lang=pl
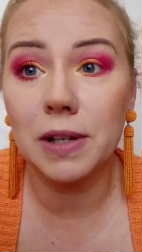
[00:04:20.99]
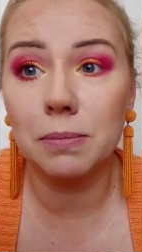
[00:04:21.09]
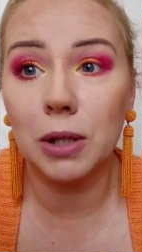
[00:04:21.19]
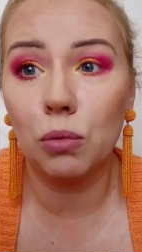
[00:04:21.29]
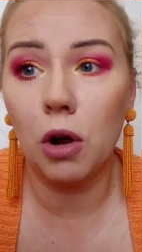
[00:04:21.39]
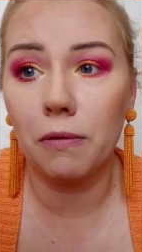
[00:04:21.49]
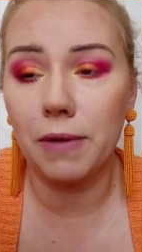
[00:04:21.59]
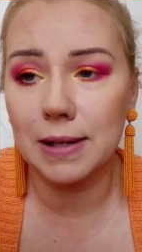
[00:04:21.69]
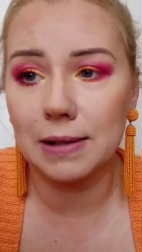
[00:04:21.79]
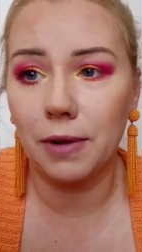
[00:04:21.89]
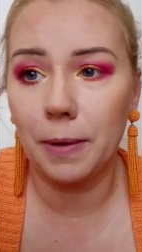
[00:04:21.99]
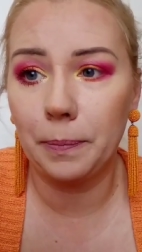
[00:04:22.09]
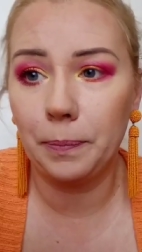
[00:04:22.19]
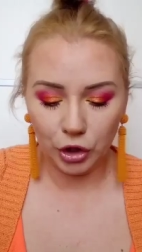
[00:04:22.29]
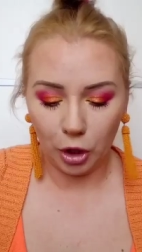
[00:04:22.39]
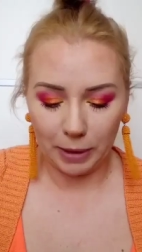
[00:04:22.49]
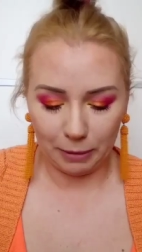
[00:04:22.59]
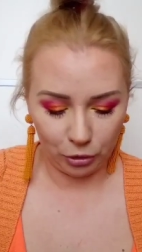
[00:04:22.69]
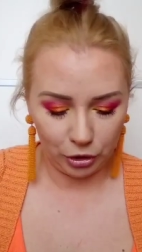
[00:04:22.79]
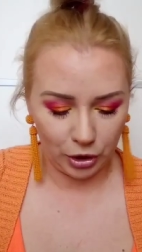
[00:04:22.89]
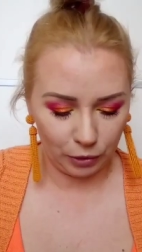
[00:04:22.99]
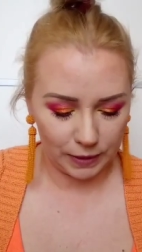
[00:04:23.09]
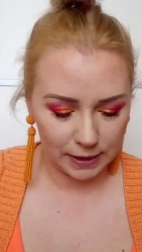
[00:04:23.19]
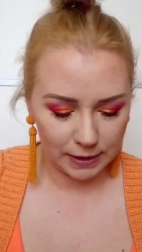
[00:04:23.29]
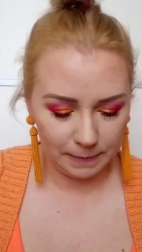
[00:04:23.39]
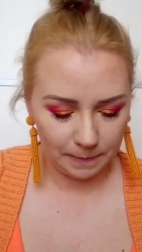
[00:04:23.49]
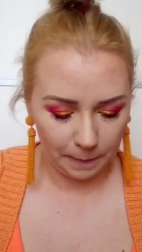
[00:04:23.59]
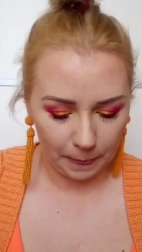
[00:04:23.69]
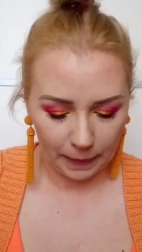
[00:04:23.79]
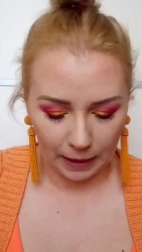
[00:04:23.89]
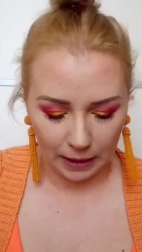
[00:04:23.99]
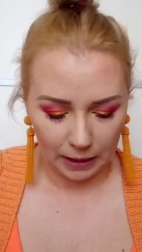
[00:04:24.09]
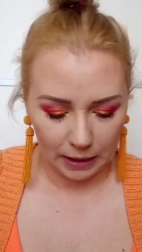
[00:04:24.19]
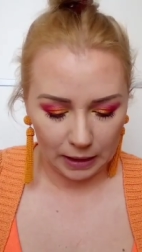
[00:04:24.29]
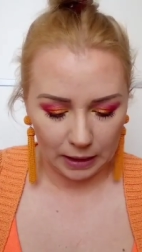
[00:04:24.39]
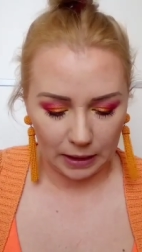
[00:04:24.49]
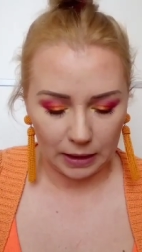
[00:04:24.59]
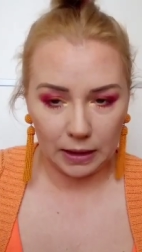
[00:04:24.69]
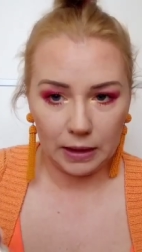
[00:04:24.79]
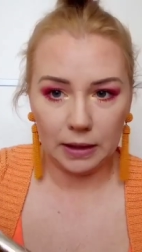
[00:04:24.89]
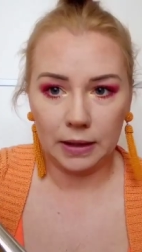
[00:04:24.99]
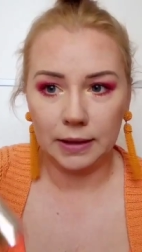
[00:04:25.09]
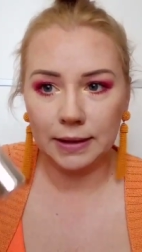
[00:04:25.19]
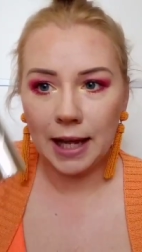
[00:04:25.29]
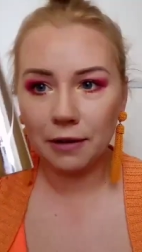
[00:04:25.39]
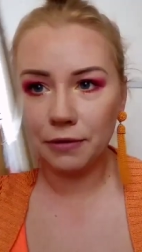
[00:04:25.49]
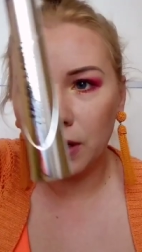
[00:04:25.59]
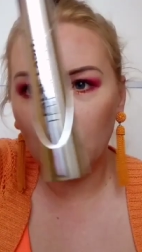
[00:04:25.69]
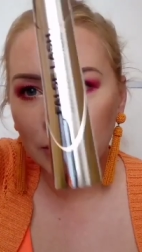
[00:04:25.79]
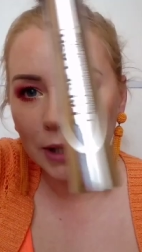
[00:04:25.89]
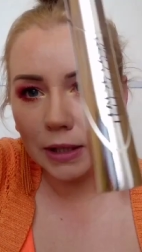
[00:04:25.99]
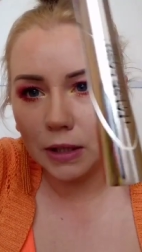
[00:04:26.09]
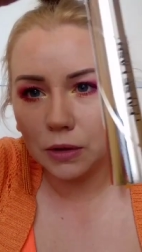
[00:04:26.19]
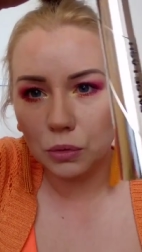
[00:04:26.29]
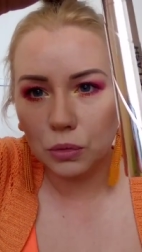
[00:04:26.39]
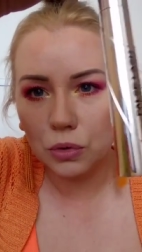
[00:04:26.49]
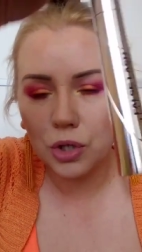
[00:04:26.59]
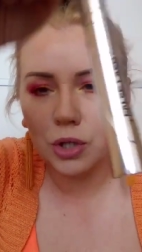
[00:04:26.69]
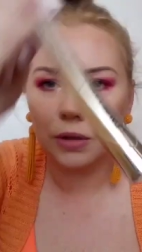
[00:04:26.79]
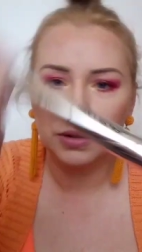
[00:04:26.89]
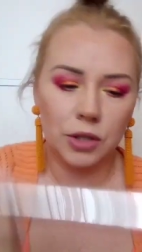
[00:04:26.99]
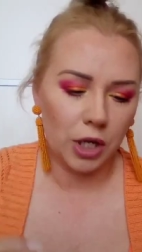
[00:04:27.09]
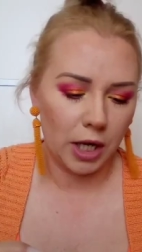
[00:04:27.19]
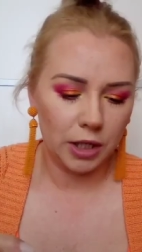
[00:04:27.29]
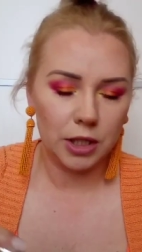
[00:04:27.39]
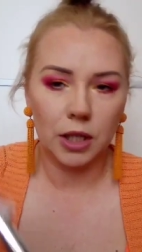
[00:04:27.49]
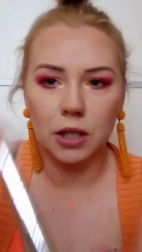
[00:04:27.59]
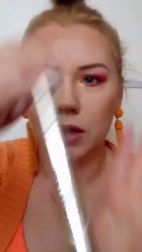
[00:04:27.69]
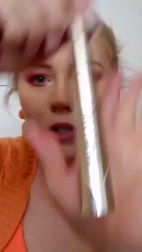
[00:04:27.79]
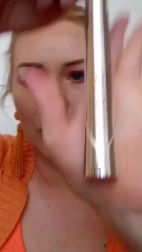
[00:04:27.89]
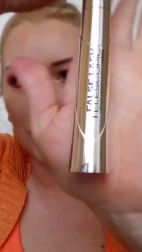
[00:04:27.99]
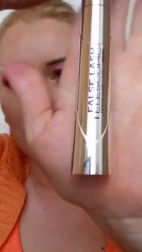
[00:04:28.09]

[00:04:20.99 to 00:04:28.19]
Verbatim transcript: wezmę drugą warstwę. No I dobra, moi drodzy. E, tak wygląda ten tłuszcz. Czekajcie, czy